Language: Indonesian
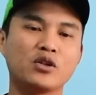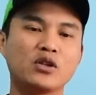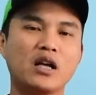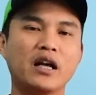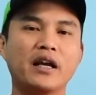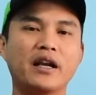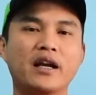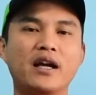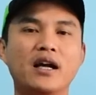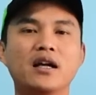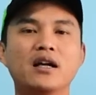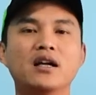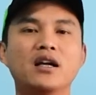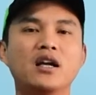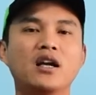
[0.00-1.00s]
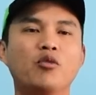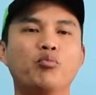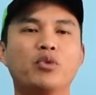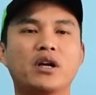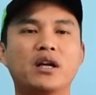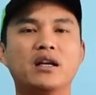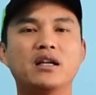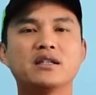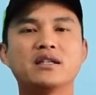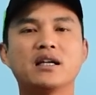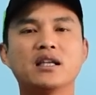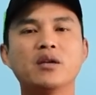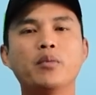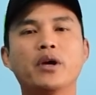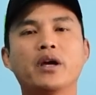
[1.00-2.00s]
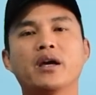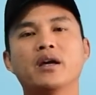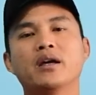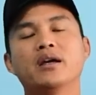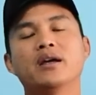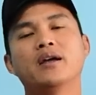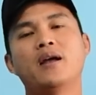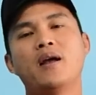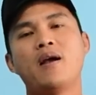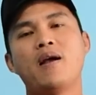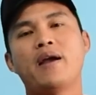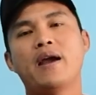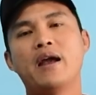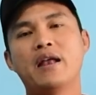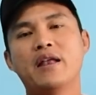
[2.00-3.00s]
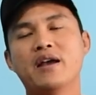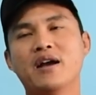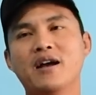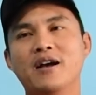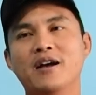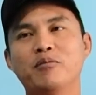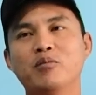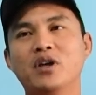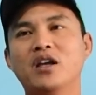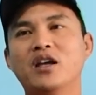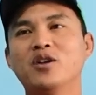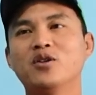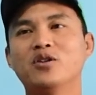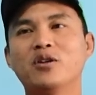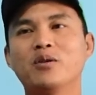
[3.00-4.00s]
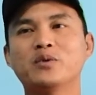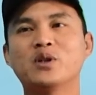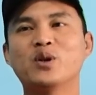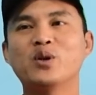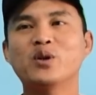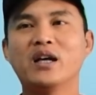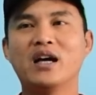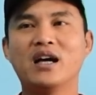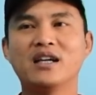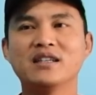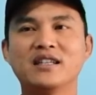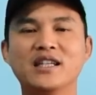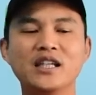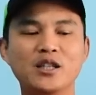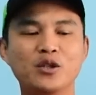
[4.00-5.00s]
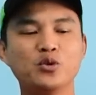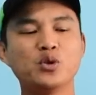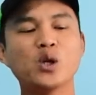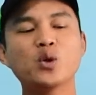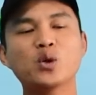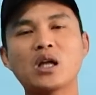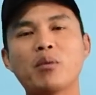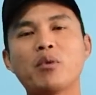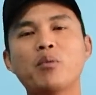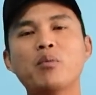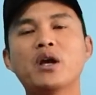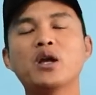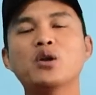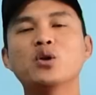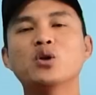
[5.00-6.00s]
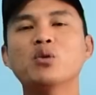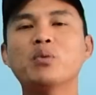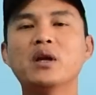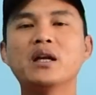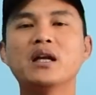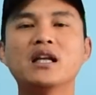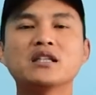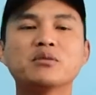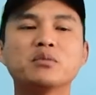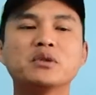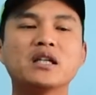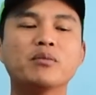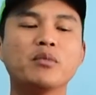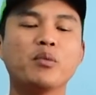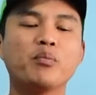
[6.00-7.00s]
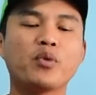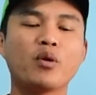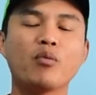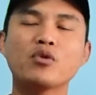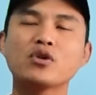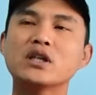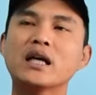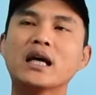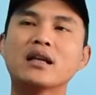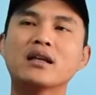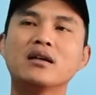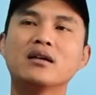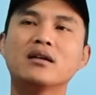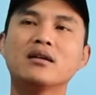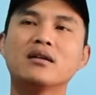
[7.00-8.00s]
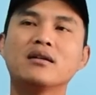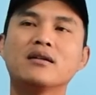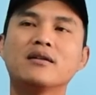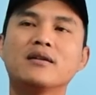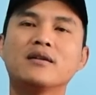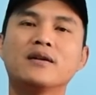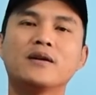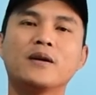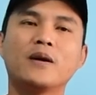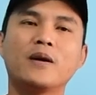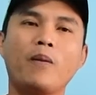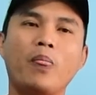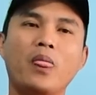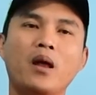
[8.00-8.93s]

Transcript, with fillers: terus akhirnya berinisiatif eh kayaknya bikin YouTube seru ya. Jadi tujuan utama bikin YouTube adalah sebenarnya mempromosikan uh,